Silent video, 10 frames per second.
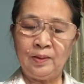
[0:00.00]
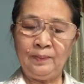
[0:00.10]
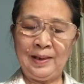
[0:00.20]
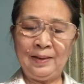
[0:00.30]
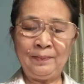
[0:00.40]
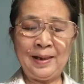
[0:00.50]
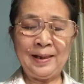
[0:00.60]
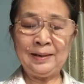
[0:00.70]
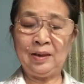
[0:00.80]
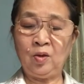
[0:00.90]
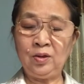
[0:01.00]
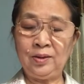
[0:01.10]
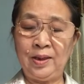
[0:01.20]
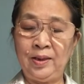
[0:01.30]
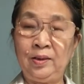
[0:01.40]
mình làm ăn thì có
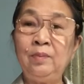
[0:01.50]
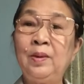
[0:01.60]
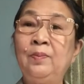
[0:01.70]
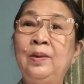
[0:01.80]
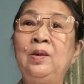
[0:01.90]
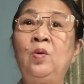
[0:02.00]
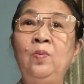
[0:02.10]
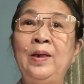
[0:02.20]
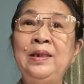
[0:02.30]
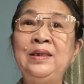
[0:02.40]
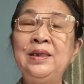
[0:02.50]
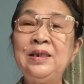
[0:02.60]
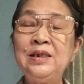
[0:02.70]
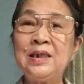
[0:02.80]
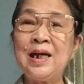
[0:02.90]
tiền nhưng mà mình cũng phải
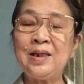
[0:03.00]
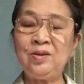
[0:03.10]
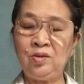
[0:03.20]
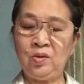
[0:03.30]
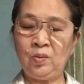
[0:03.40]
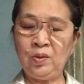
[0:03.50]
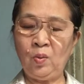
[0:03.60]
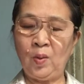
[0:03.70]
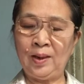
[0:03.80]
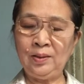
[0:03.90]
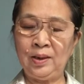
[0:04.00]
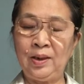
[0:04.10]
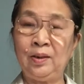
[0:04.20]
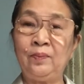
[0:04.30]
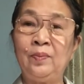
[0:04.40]
chi ra nhiều cái khoản
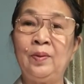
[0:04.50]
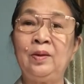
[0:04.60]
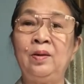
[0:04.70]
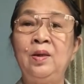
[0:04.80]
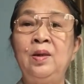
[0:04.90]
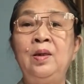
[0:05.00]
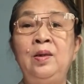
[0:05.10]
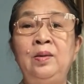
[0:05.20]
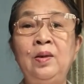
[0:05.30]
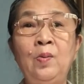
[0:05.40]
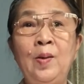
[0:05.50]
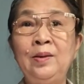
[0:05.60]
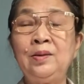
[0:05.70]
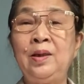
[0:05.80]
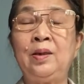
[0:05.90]
tiền và những cái khoản
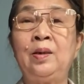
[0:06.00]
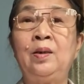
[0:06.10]
tiền